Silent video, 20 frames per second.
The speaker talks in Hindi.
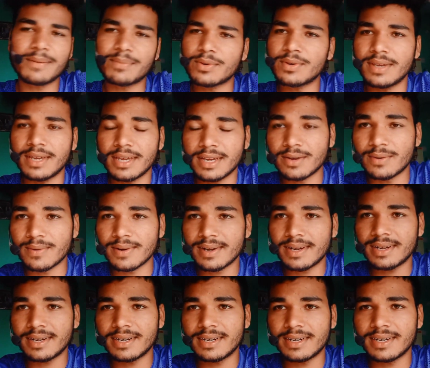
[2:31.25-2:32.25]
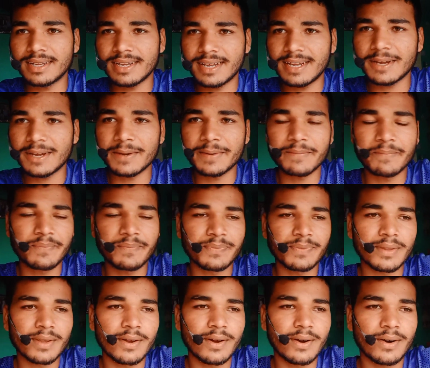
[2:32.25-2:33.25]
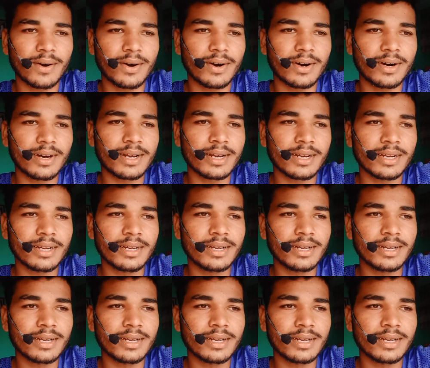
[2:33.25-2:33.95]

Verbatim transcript: आपको यही कहूँगा ठीक है और